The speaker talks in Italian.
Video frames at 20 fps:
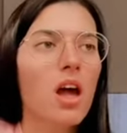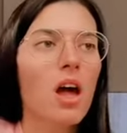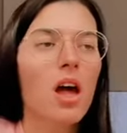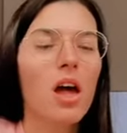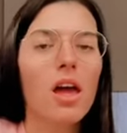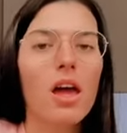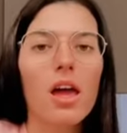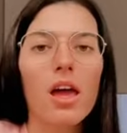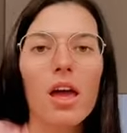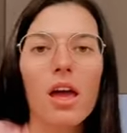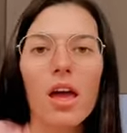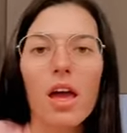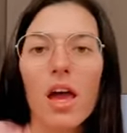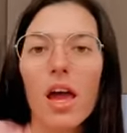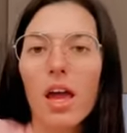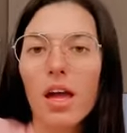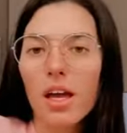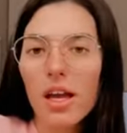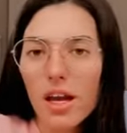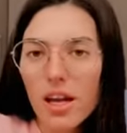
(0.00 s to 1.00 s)

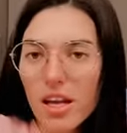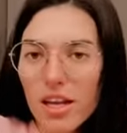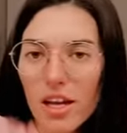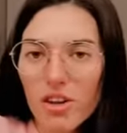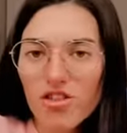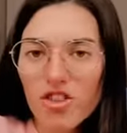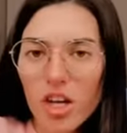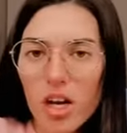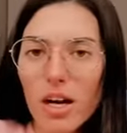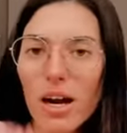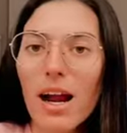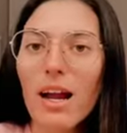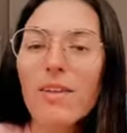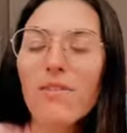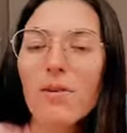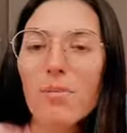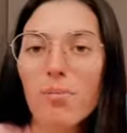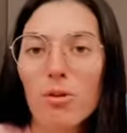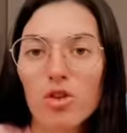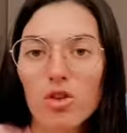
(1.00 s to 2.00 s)
E in linea generale
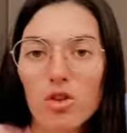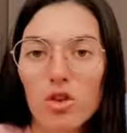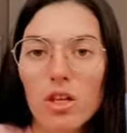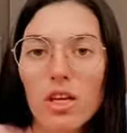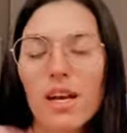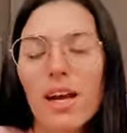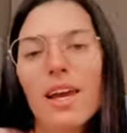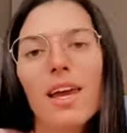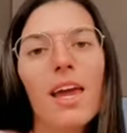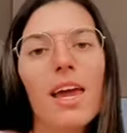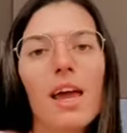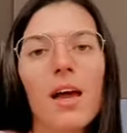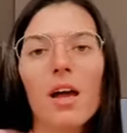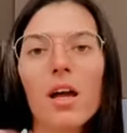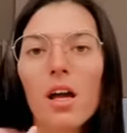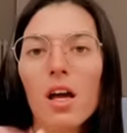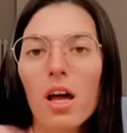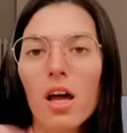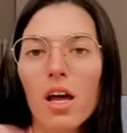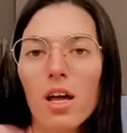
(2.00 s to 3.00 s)
vi posso dire che
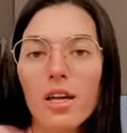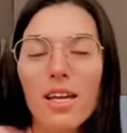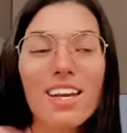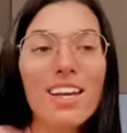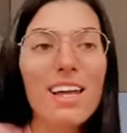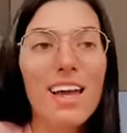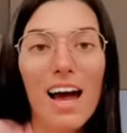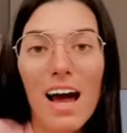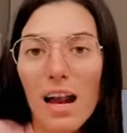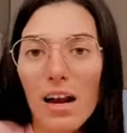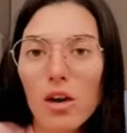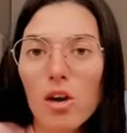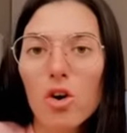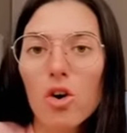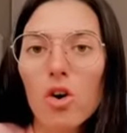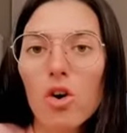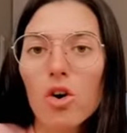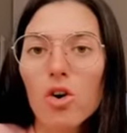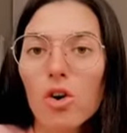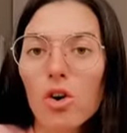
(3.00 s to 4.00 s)
il
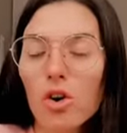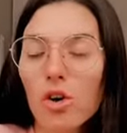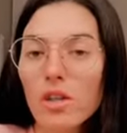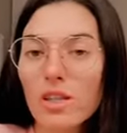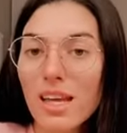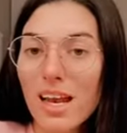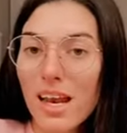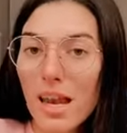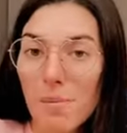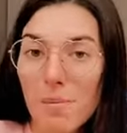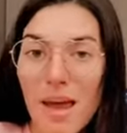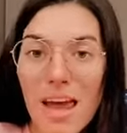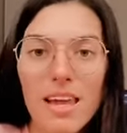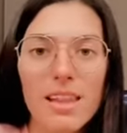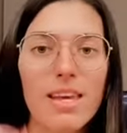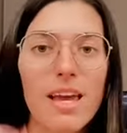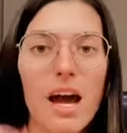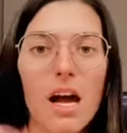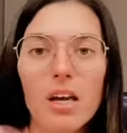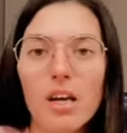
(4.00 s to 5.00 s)
calcolo della
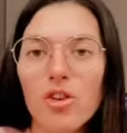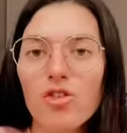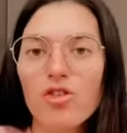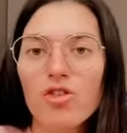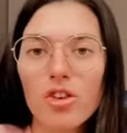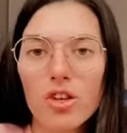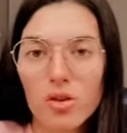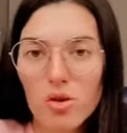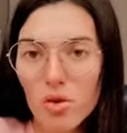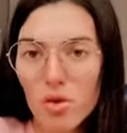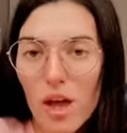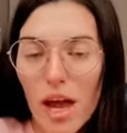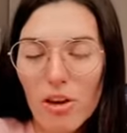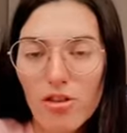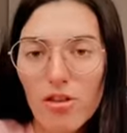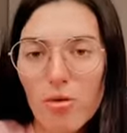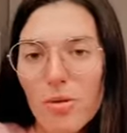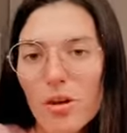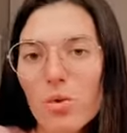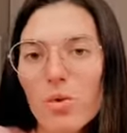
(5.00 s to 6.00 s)
media in
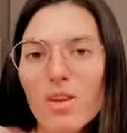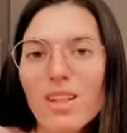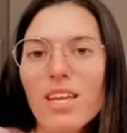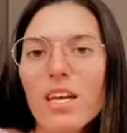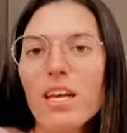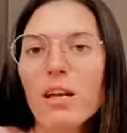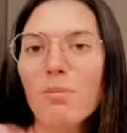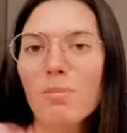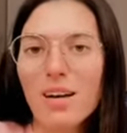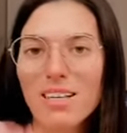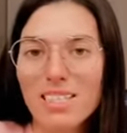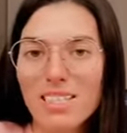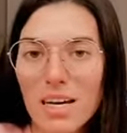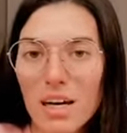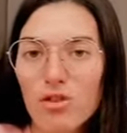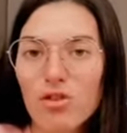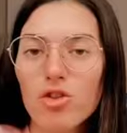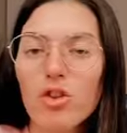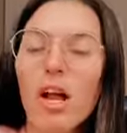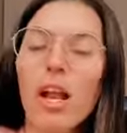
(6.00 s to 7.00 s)
centodecimi, quindi il
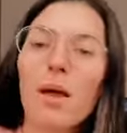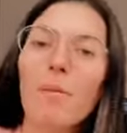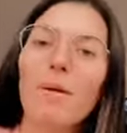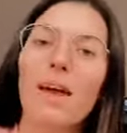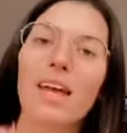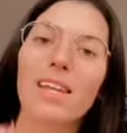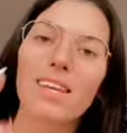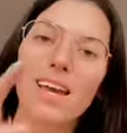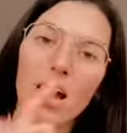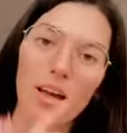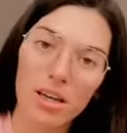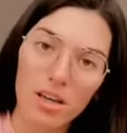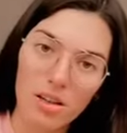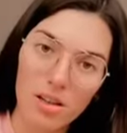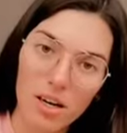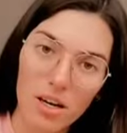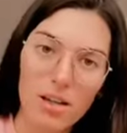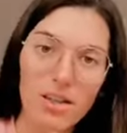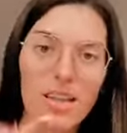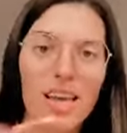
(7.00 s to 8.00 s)
passaggio dalla media in
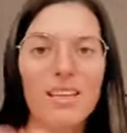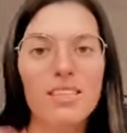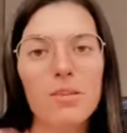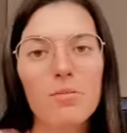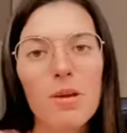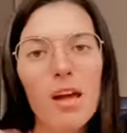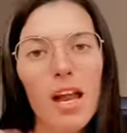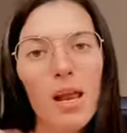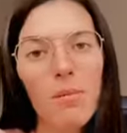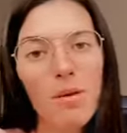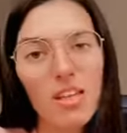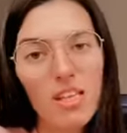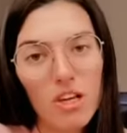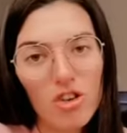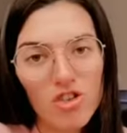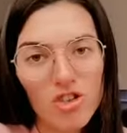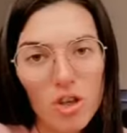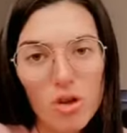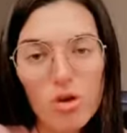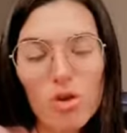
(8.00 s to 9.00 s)
trentesimi alla media
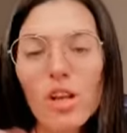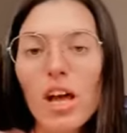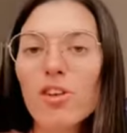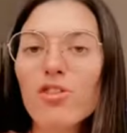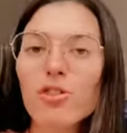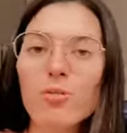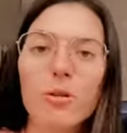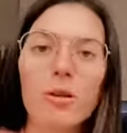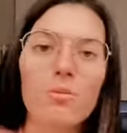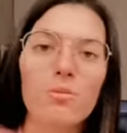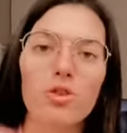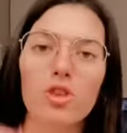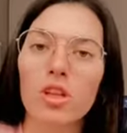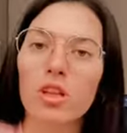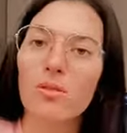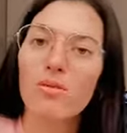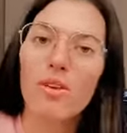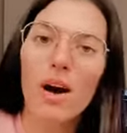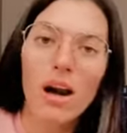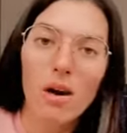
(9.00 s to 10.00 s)
in centodecimi,
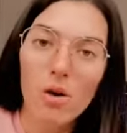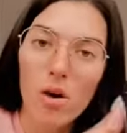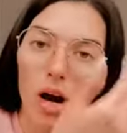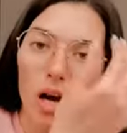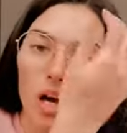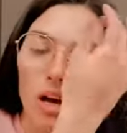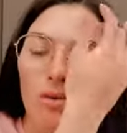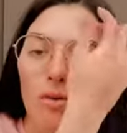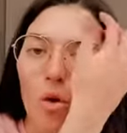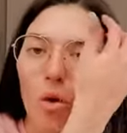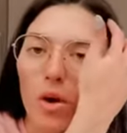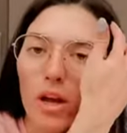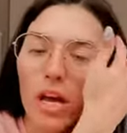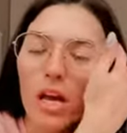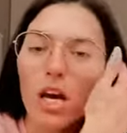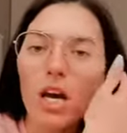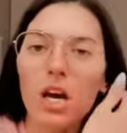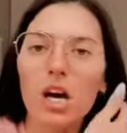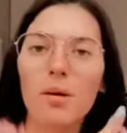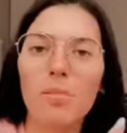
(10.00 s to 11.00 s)
potete farlo anche
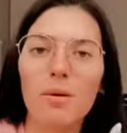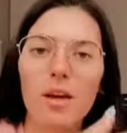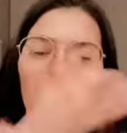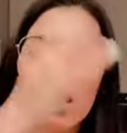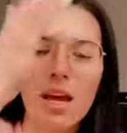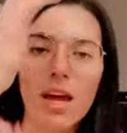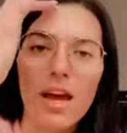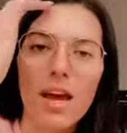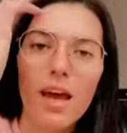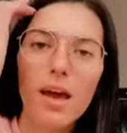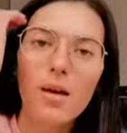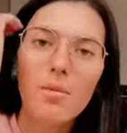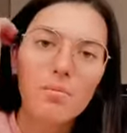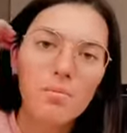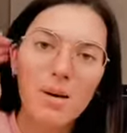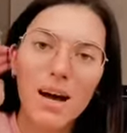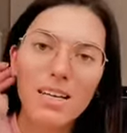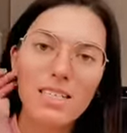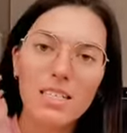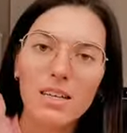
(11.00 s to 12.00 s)
voi perché
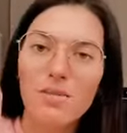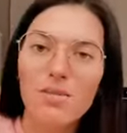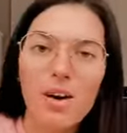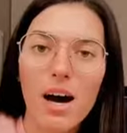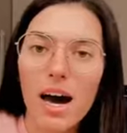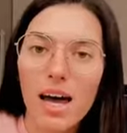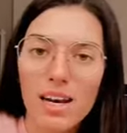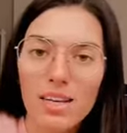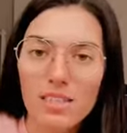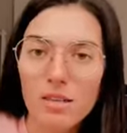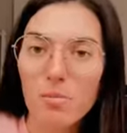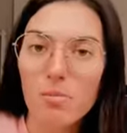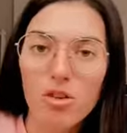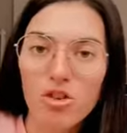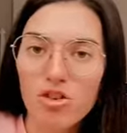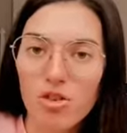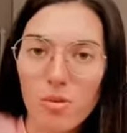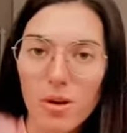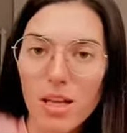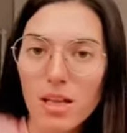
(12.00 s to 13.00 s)
basta fare
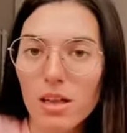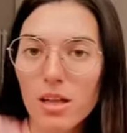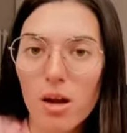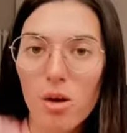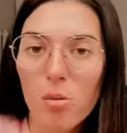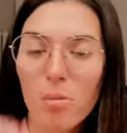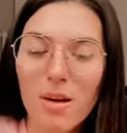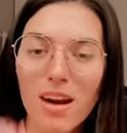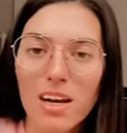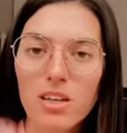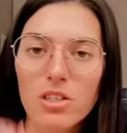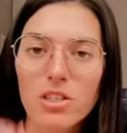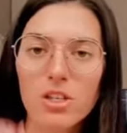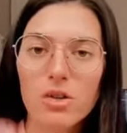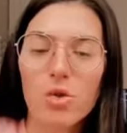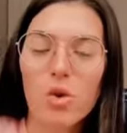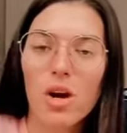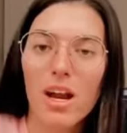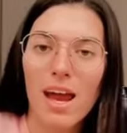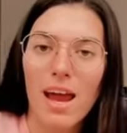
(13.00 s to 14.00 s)
semplicemente
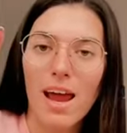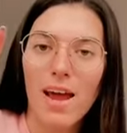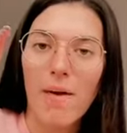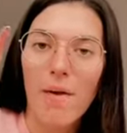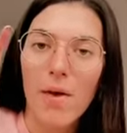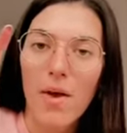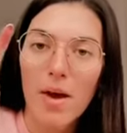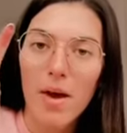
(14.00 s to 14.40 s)
l'operazione